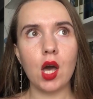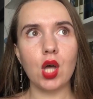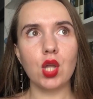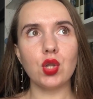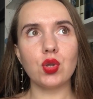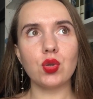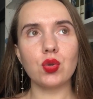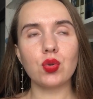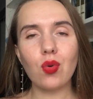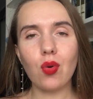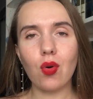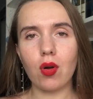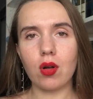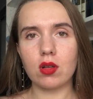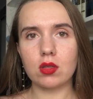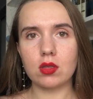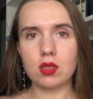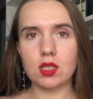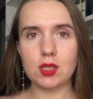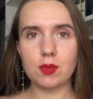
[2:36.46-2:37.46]
но
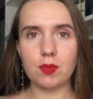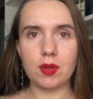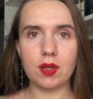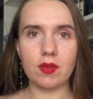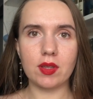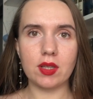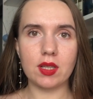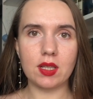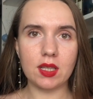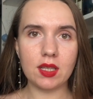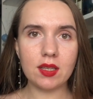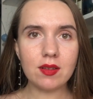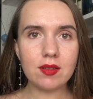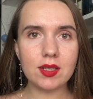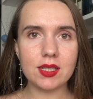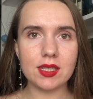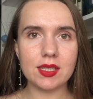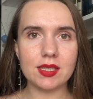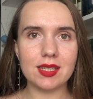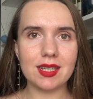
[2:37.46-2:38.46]

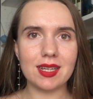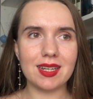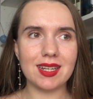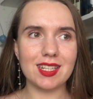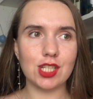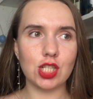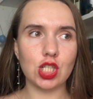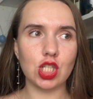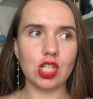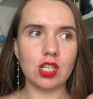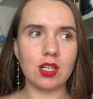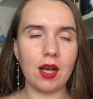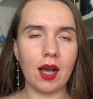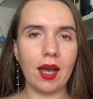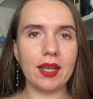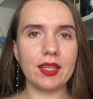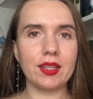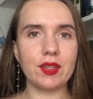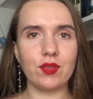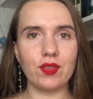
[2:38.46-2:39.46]
несправедливость
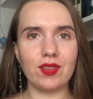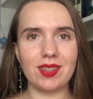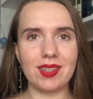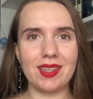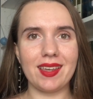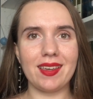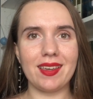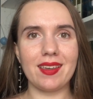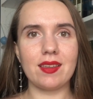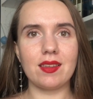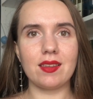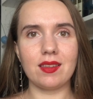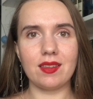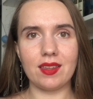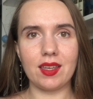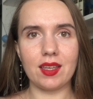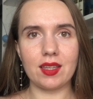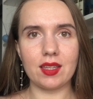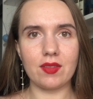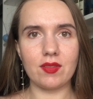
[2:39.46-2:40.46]
разжигает в ней
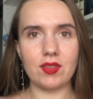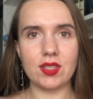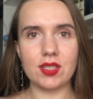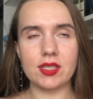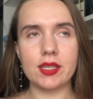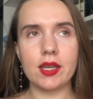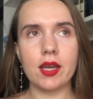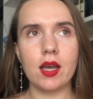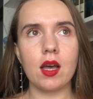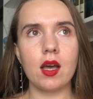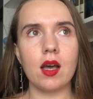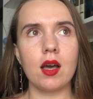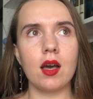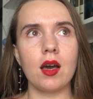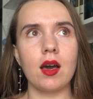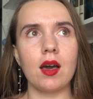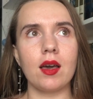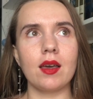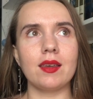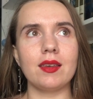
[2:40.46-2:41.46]
ненависть.
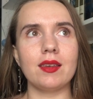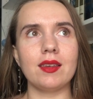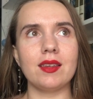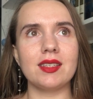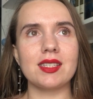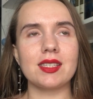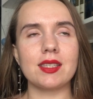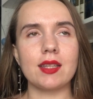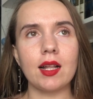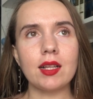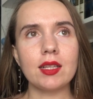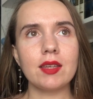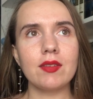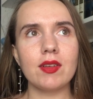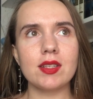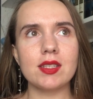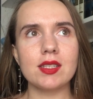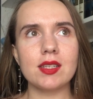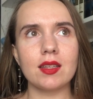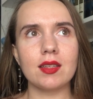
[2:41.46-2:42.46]
И
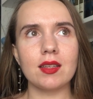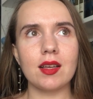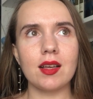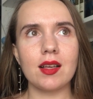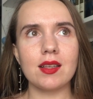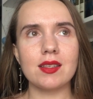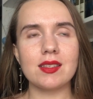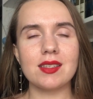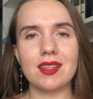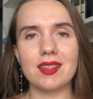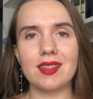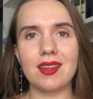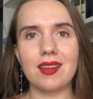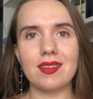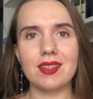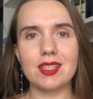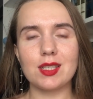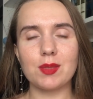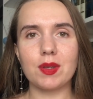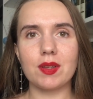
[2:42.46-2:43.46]
сталкивается она с этой
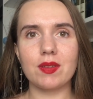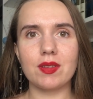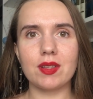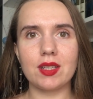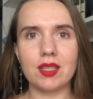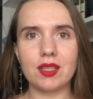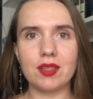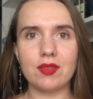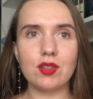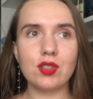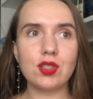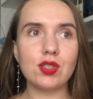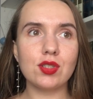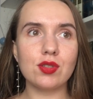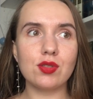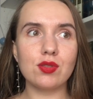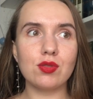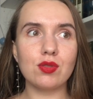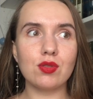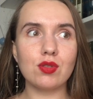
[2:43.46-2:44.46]

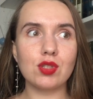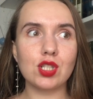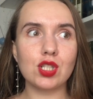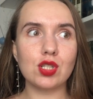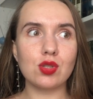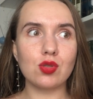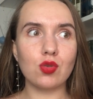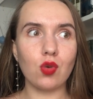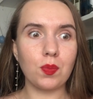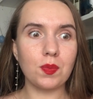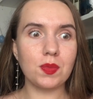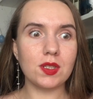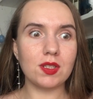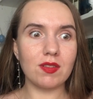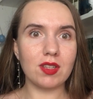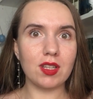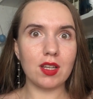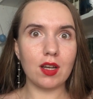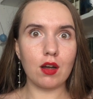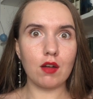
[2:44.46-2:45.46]
несправедливостью,
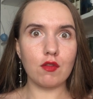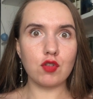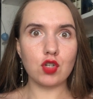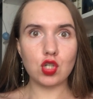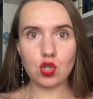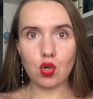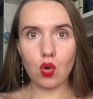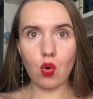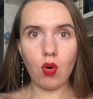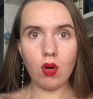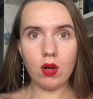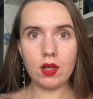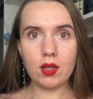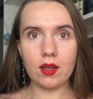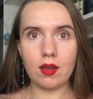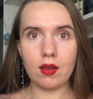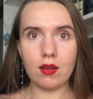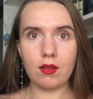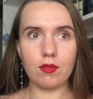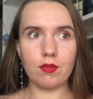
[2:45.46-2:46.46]
собственно, в
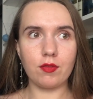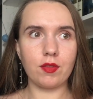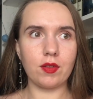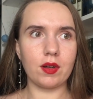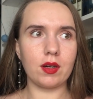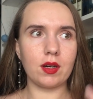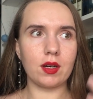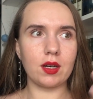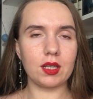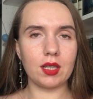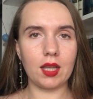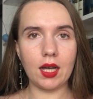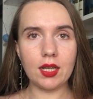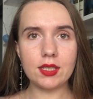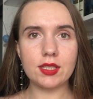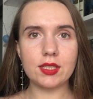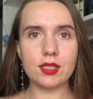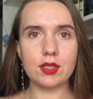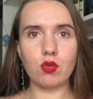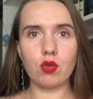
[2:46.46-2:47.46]
школе, в
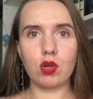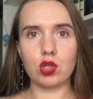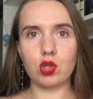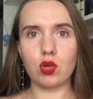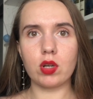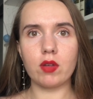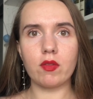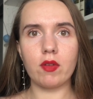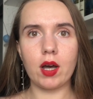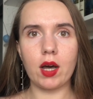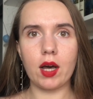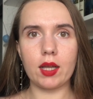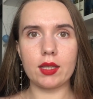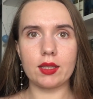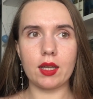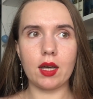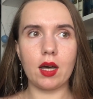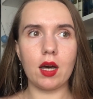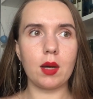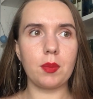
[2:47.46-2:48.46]
классе, у которого
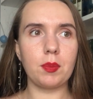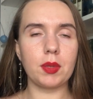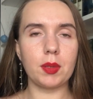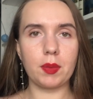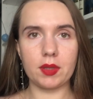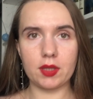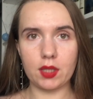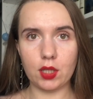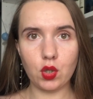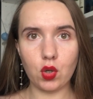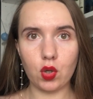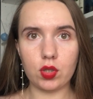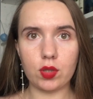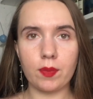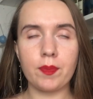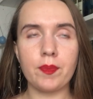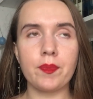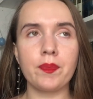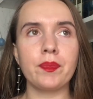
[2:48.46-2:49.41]
она преподает –